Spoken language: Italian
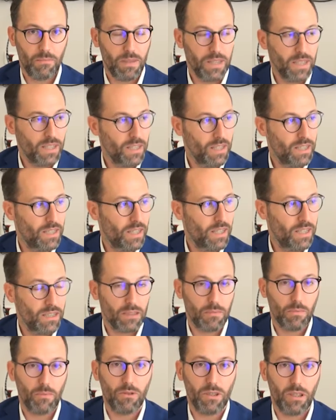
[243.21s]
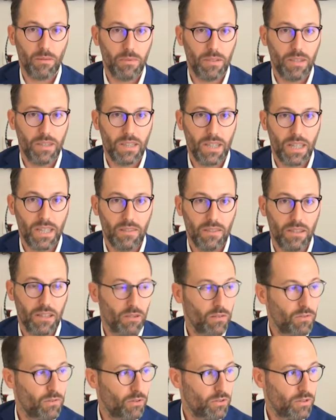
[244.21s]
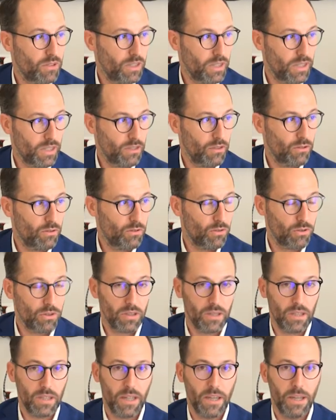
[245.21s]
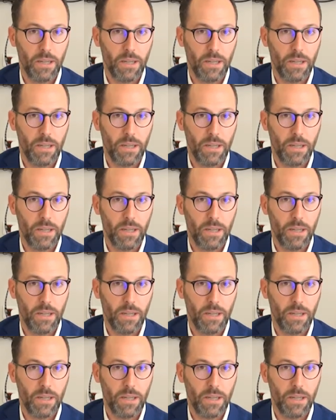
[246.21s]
beni dalla responsabilità nei confronti dei creditori.